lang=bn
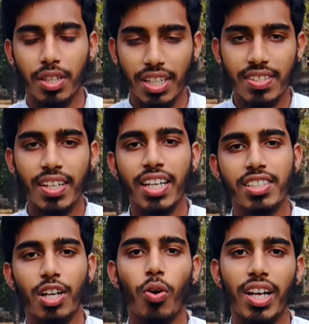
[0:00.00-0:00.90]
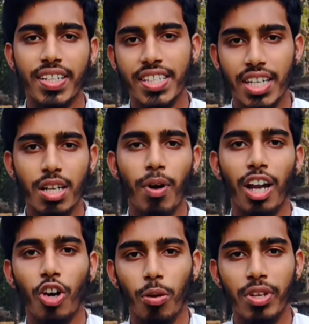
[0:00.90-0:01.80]
লিসেনিং যে কোয়ালিটি সেটা
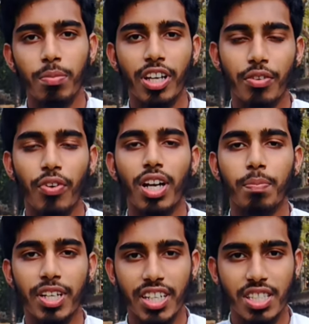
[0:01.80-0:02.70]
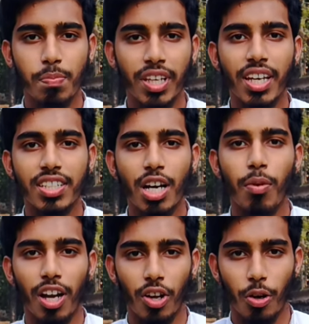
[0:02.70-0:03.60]
ভালো হবে এবং এর ফলে আপনার স্পিকিংটাও
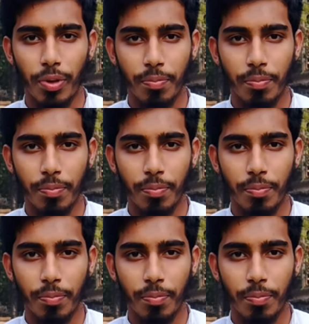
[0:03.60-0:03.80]
ভালো হবে